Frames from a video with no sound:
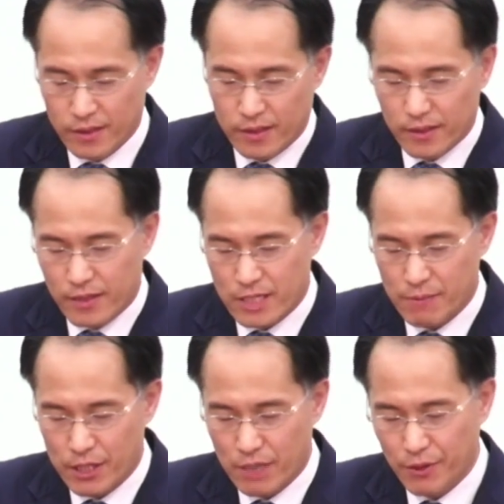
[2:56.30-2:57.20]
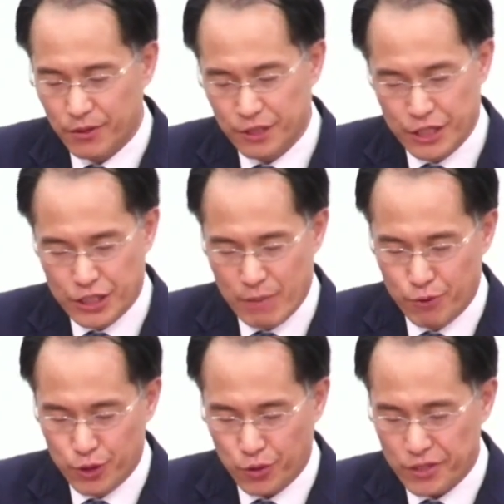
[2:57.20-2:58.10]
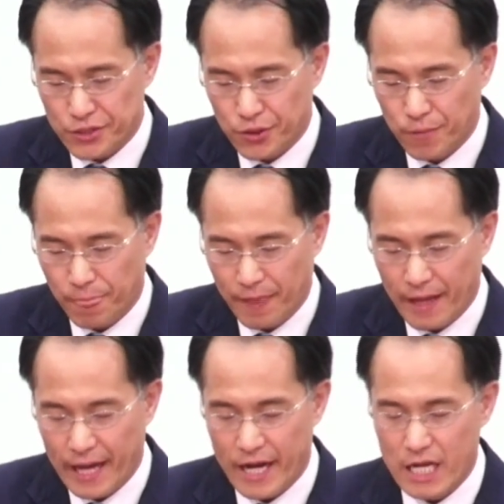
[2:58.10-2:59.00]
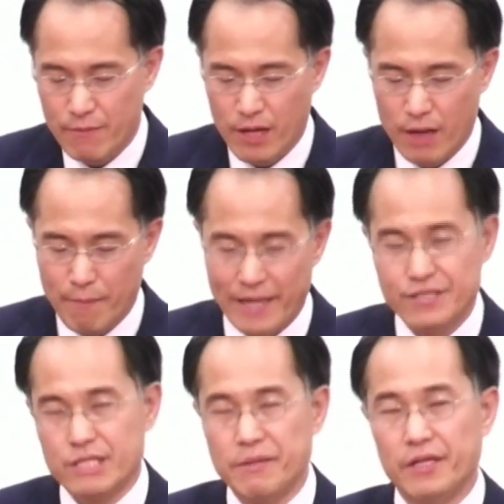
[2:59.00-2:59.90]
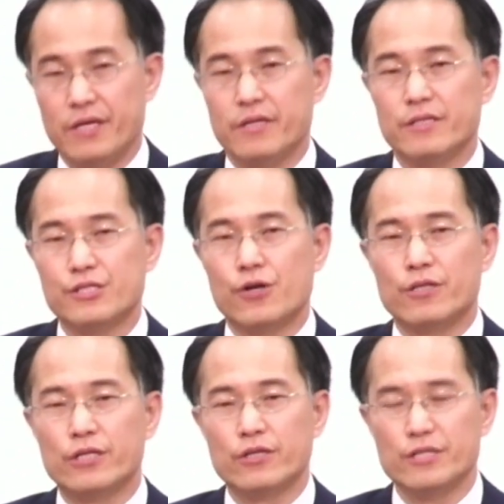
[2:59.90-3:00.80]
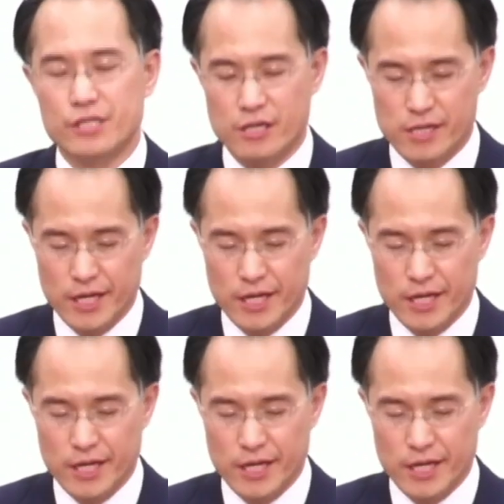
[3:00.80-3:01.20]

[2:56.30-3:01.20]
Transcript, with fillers: 다시 말하자면 이 질문을 통해서 하나님의 말씀에 대해 절대적인 진리에